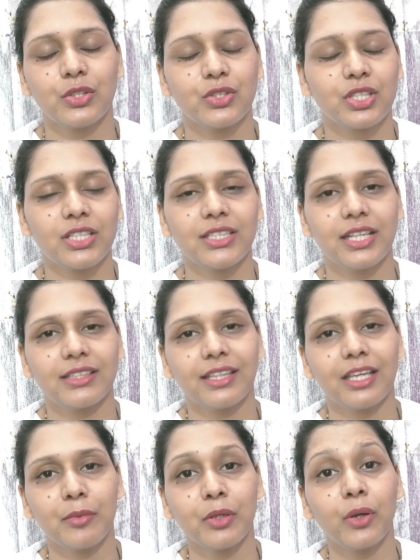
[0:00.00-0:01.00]
तो चलिए देखते
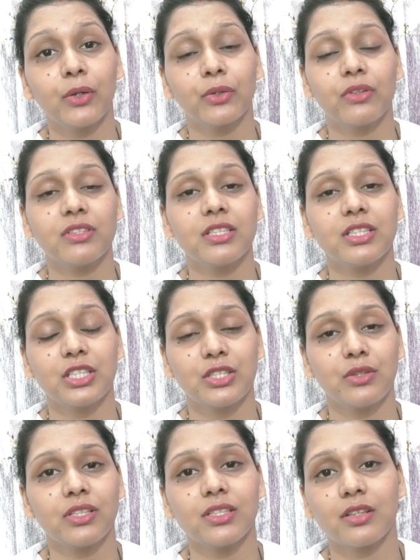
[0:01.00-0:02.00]
हैं हमें कौन कौन सी
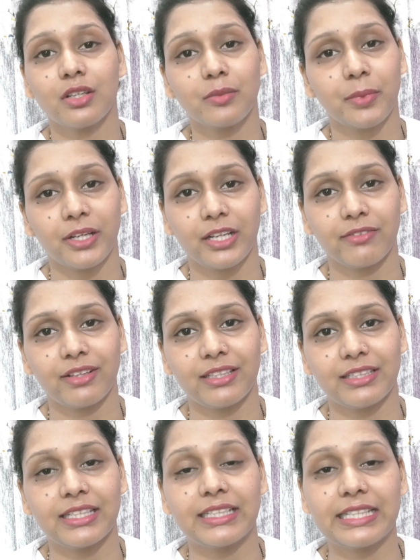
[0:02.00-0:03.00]
चीज़ों की ज़रूरत पड़ने वाली
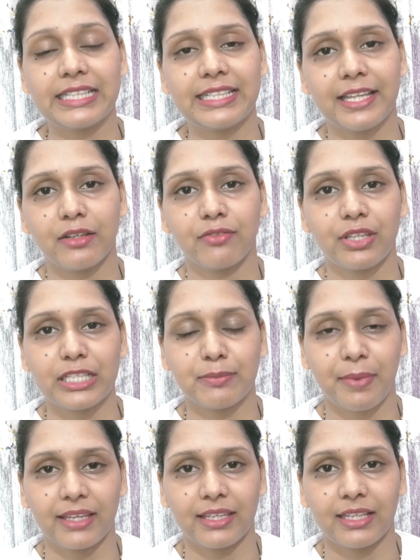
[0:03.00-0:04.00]
है डी टेन फेस
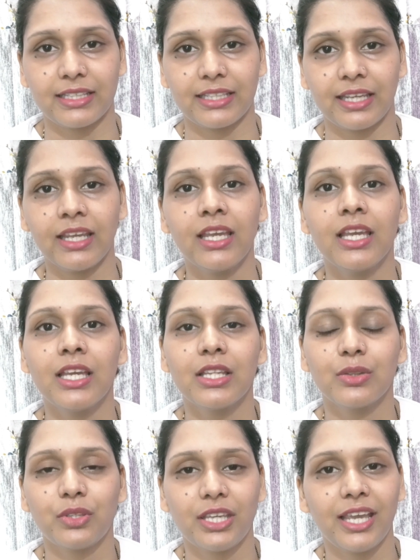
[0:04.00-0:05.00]
पैक के लिए
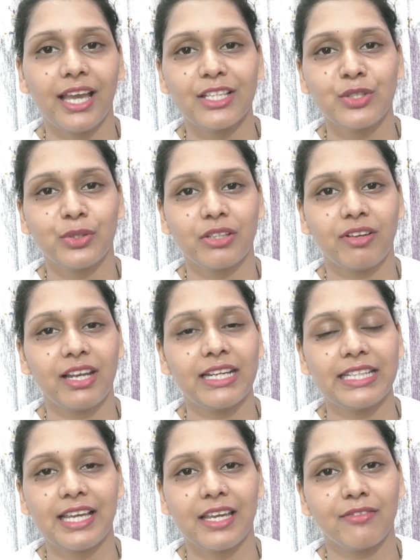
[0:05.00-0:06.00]
तो ये आज होने वाला
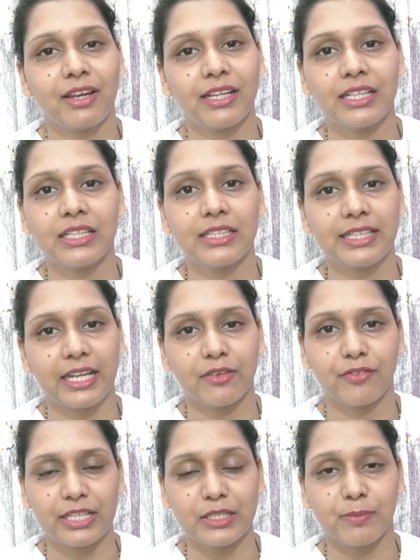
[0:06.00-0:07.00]
डी आई वाई डी टेन
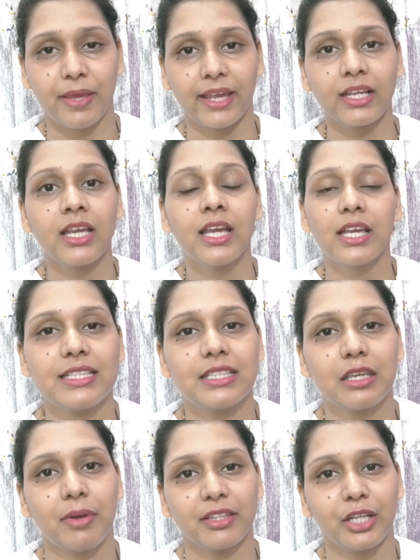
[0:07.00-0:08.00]
फेस पैक
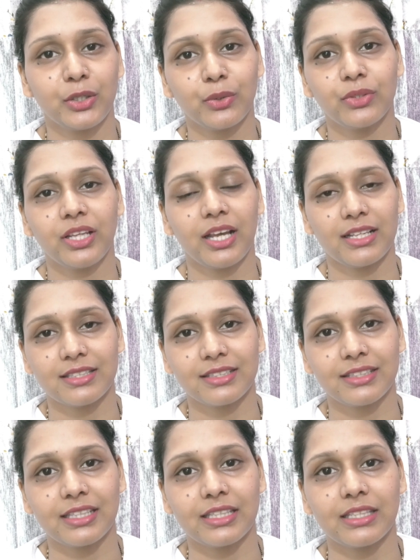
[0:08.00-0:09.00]
इसके मेथड को ध्यान से
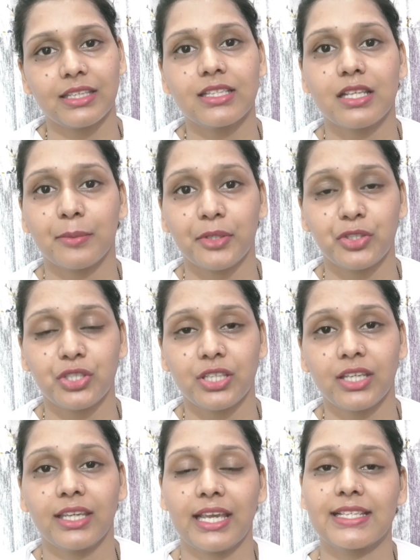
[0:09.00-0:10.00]
देखिए समझिए
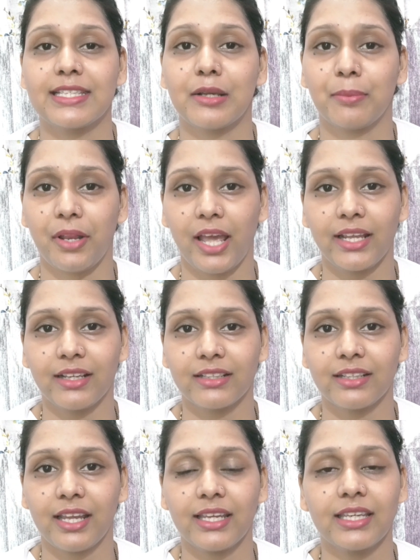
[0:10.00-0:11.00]
कैसे अप्लाई
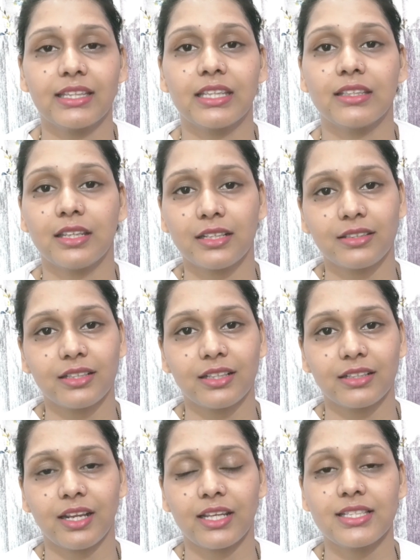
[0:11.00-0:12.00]
करना है कितने देर तक
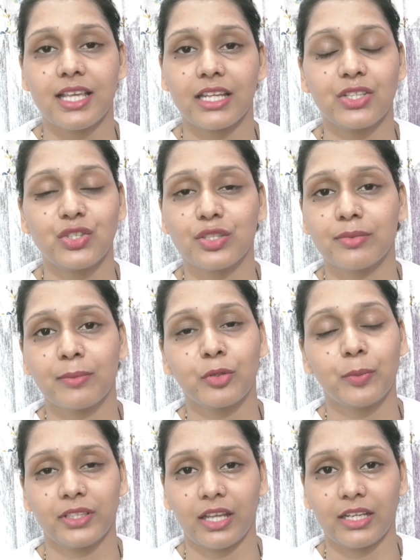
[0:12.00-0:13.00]
करना है सारी चीज़ें मैं आपको
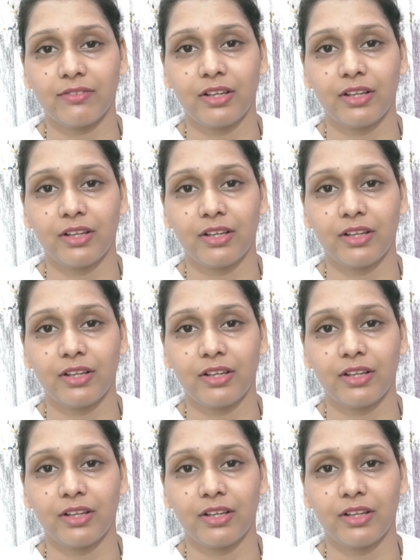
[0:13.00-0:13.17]
बताने